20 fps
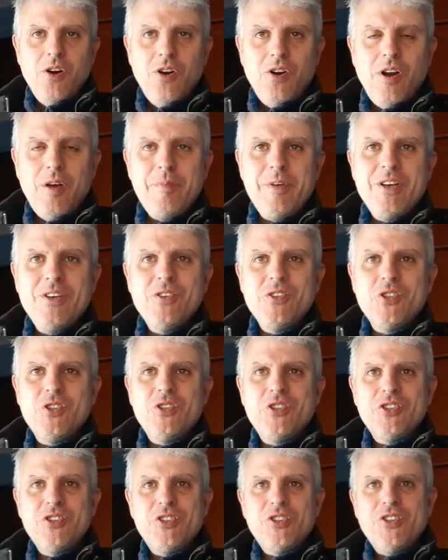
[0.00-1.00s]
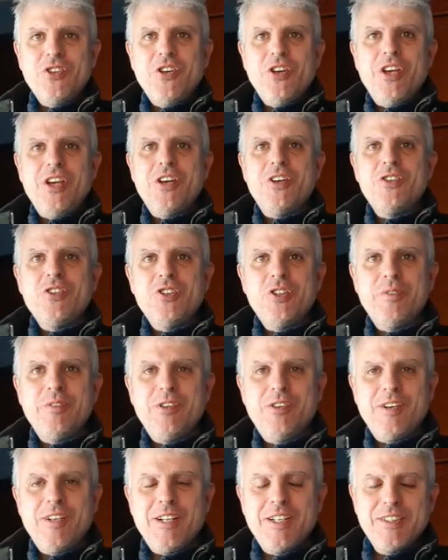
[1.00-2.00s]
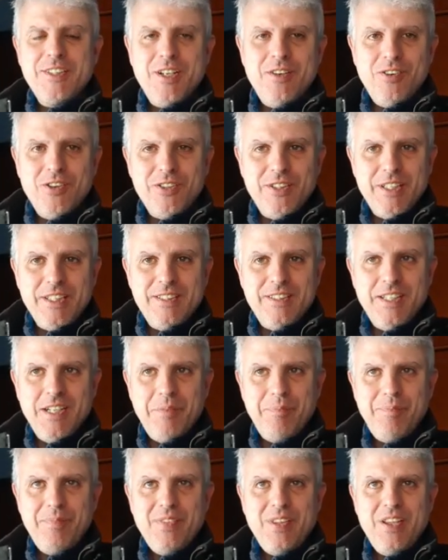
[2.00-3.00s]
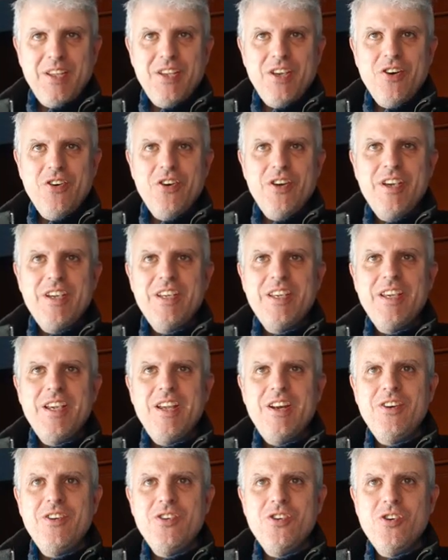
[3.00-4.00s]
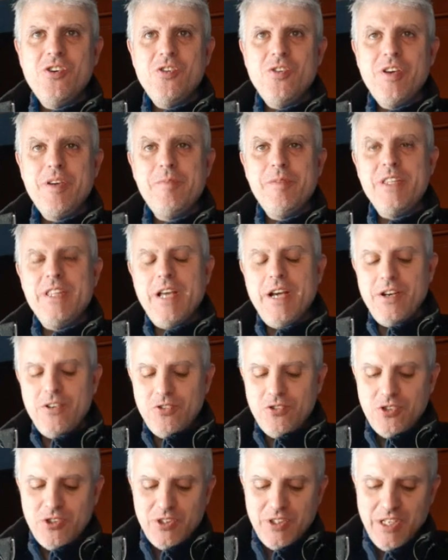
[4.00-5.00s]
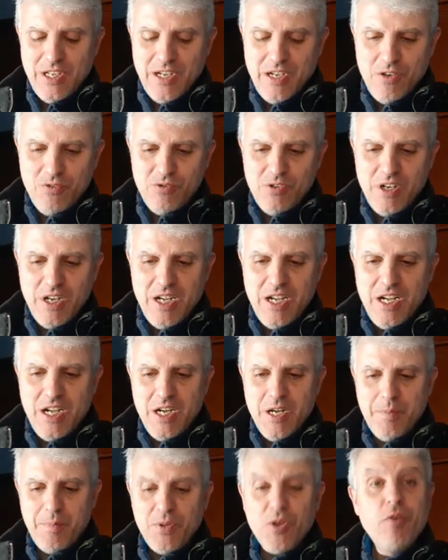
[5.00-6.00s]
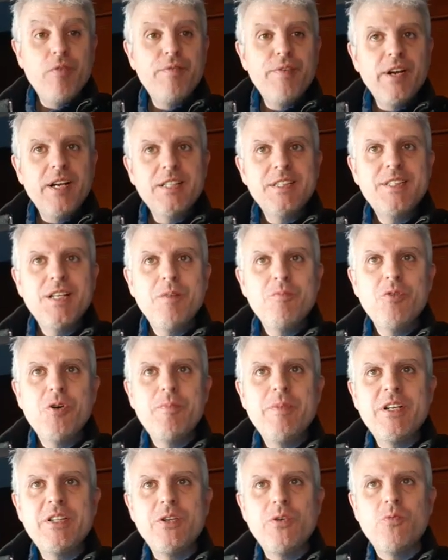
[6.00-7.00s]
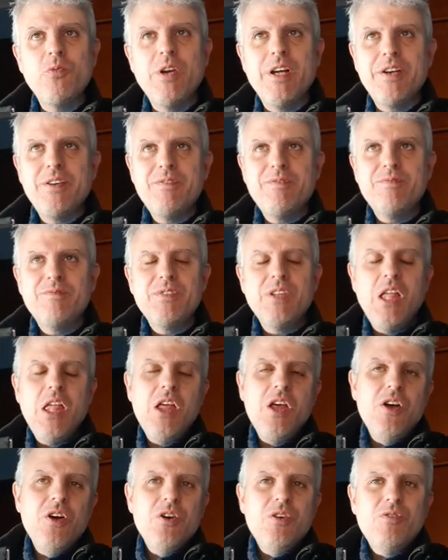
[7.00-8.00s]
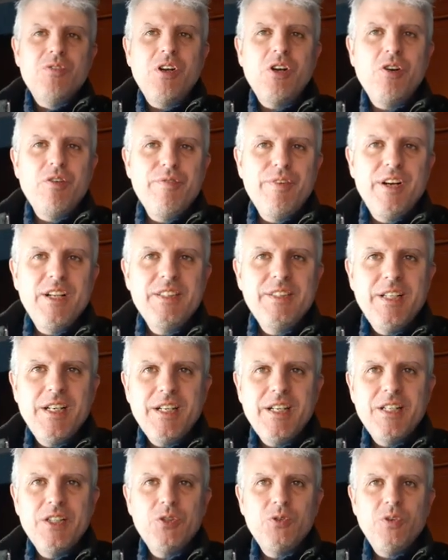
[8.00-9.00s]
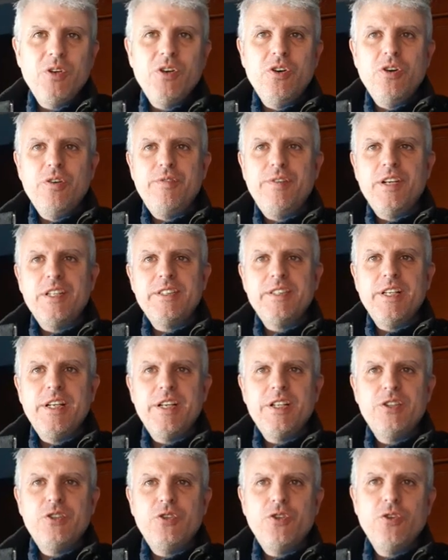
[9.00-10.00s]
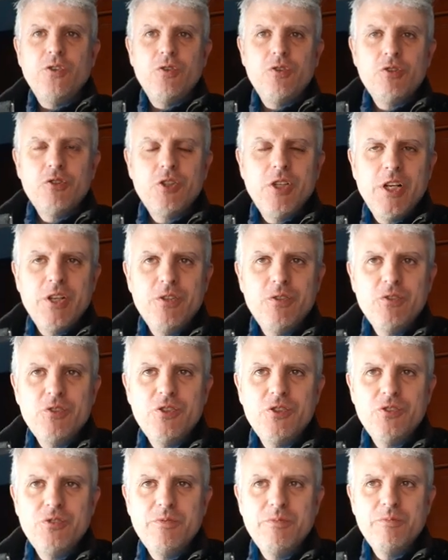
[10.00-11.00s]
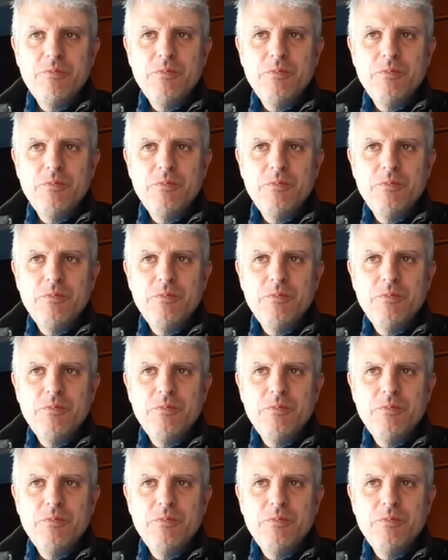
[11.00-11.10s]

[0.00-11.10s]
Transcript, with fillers: Hola amigos, soy José Manuel García Bautista y hoy quiero invitaros a una conferencia muy particular. Una conferencia que suelo ofrecer todos los años